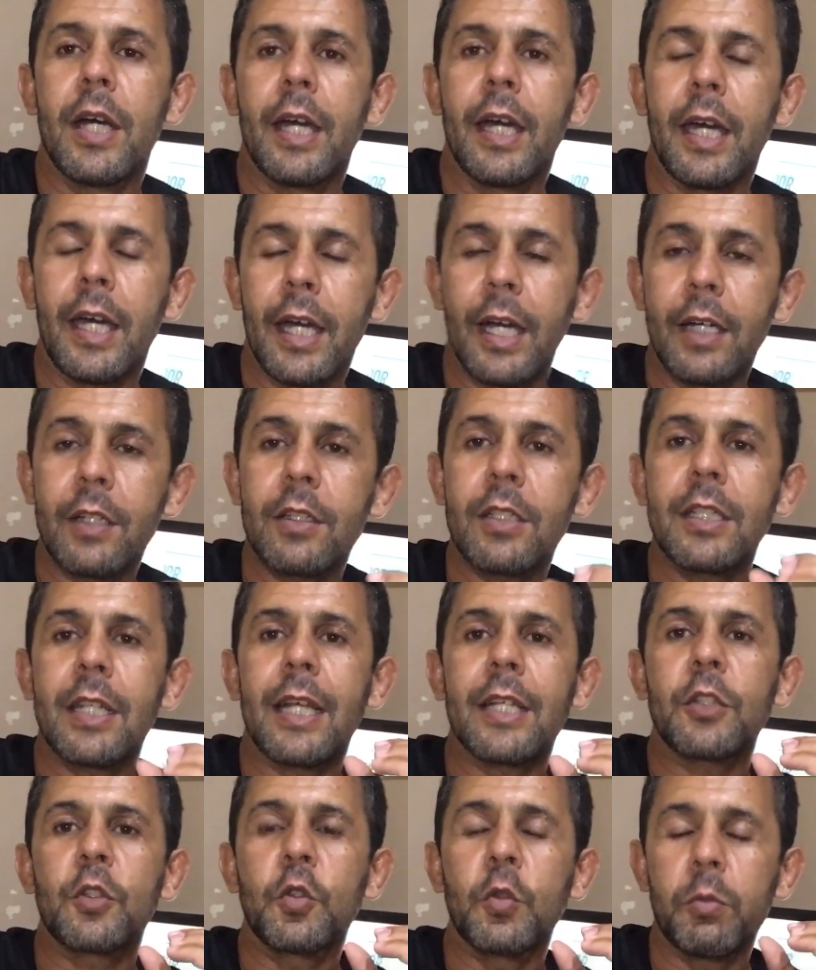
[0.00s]
errando
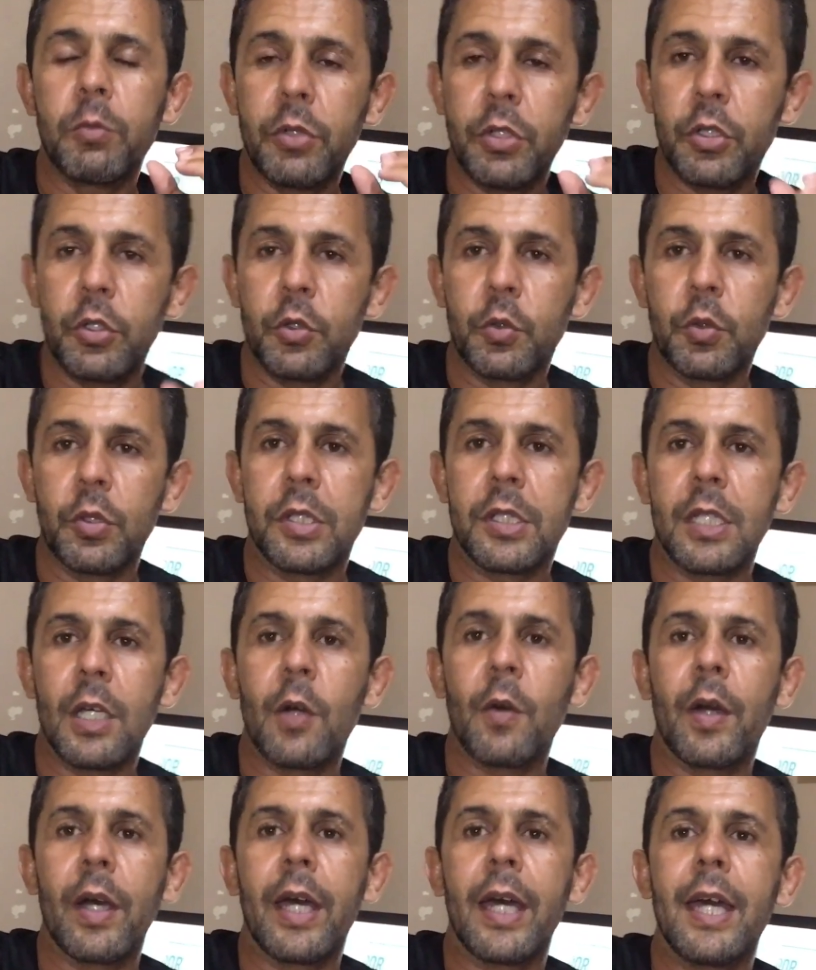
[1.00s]
na substituição.